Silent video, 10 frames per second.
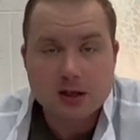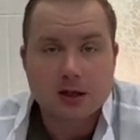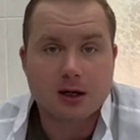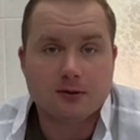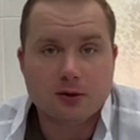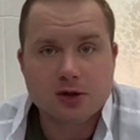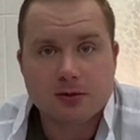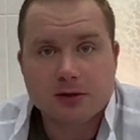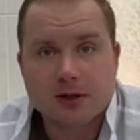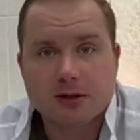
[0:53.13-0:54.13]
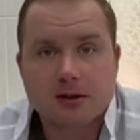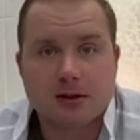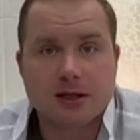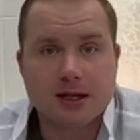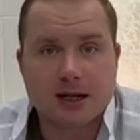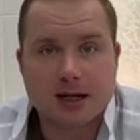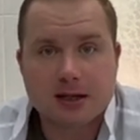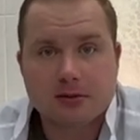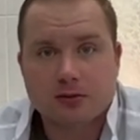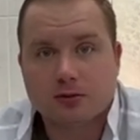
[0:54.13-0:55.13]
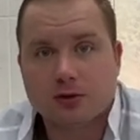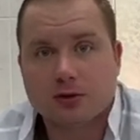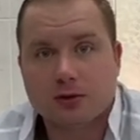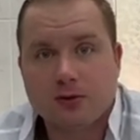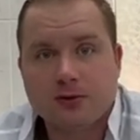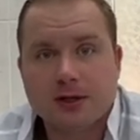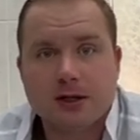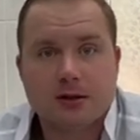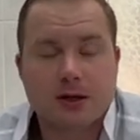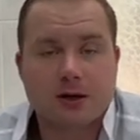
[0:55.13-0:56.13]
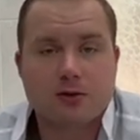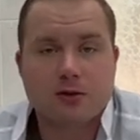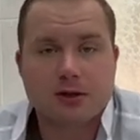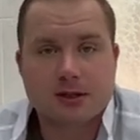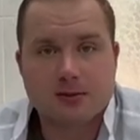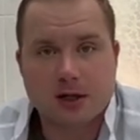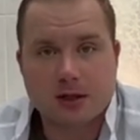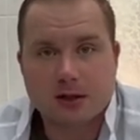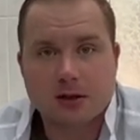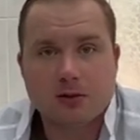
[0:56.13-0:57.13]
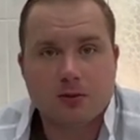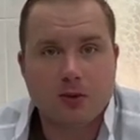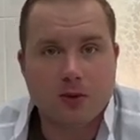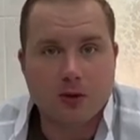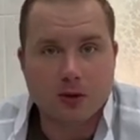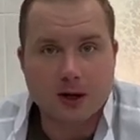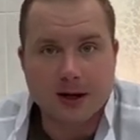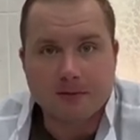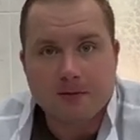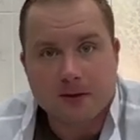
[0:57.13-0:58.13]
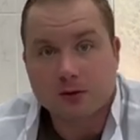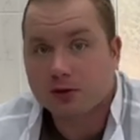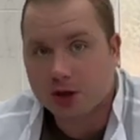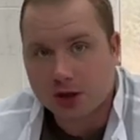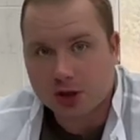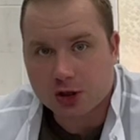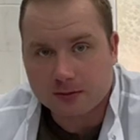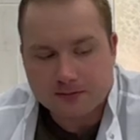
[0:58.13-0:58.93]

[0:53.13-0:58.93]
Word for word: А в общем-то для условной такой смены пола у женщин.